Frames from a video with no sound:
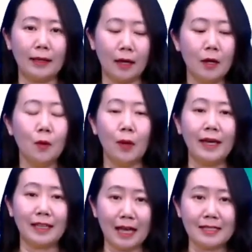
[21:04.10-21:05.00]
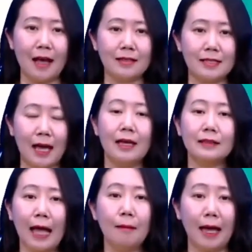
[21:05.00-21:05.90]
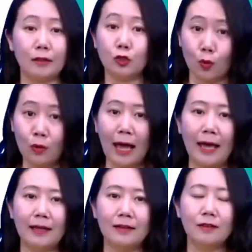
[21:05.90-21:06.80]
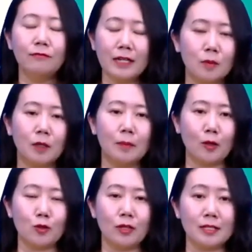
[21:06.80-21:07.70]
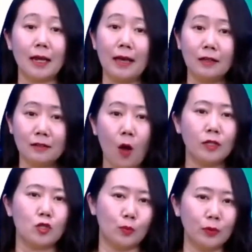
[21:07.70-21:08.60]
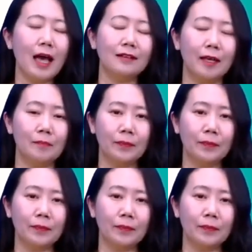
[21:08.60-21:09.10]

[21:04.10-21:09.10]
呢，我来给大家讲一下他们俩的由来，为什么能表示确定将来，道理是不一样的。